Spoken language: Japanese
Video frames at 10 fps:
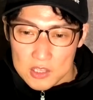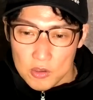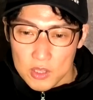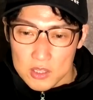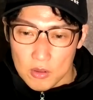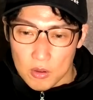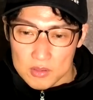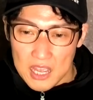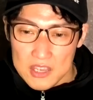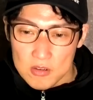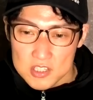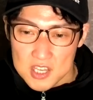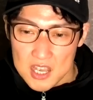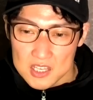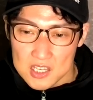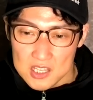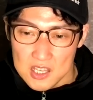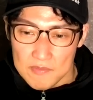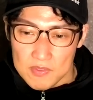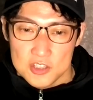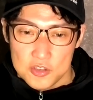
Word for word: 去年の第4四半期に